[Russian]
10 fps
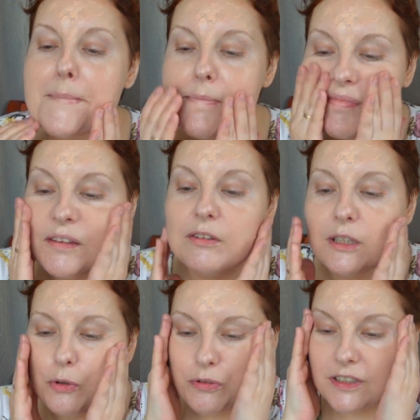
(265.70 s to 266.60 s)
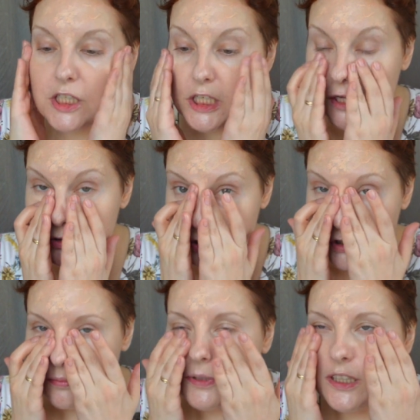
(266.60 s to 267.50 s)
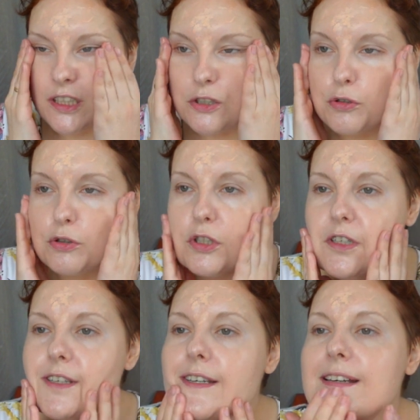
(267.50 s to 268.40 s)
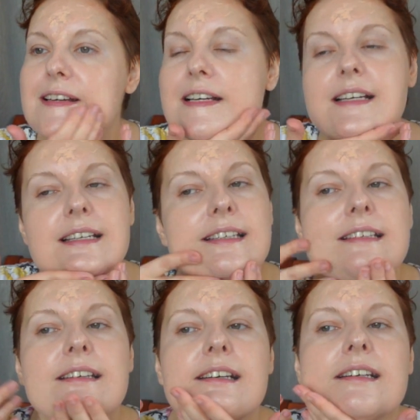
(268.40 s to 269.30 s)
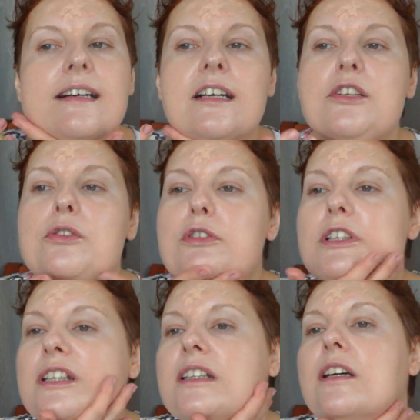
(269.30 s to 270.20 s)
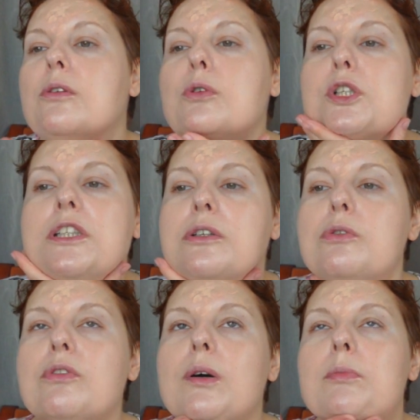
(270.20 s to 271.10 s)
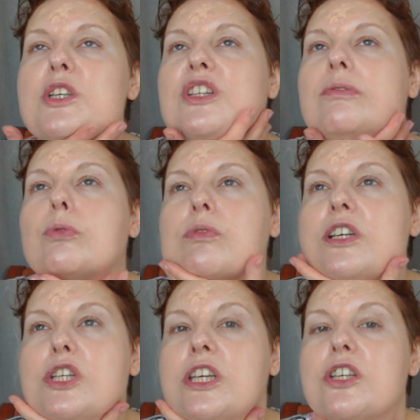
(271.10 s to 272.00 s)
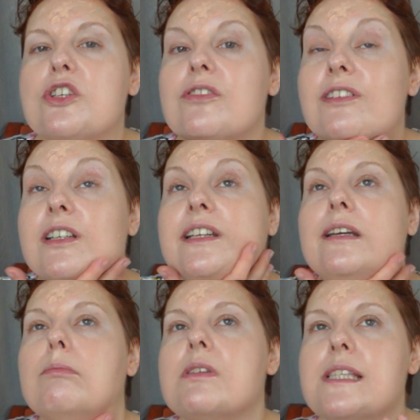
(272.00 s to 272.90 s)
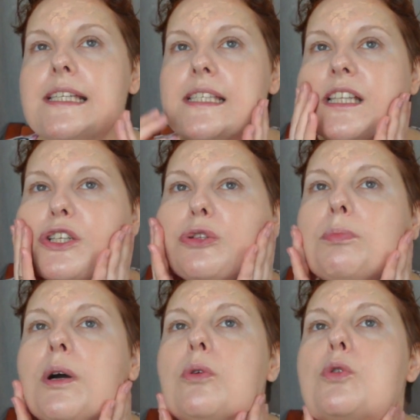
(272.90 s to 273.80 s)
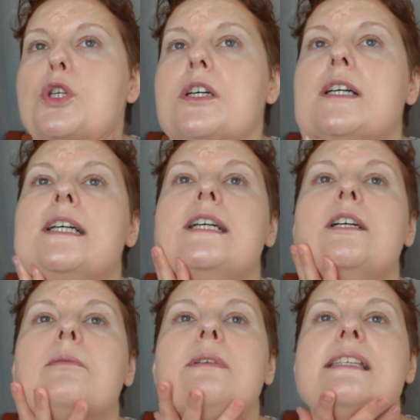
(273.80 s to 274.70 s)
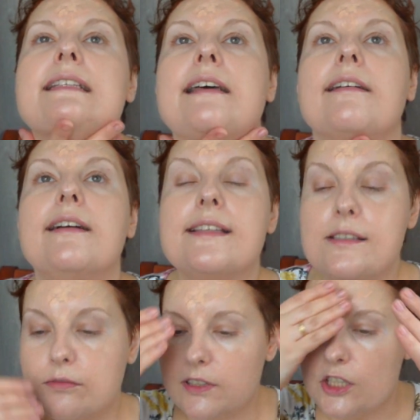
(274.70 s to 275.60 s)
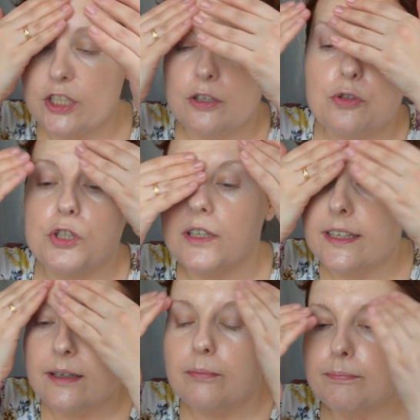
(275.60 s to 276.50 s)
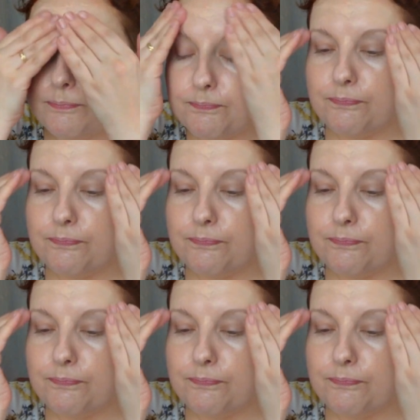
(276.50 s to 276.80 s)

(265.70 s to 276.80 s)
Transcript: Ну, там такой увлажняющий имеет ощущение. А ощущение на коже такого обычного увлажняющего крема. Знаете, на что похоже? У меня есть Клоранс, увлажняющий крем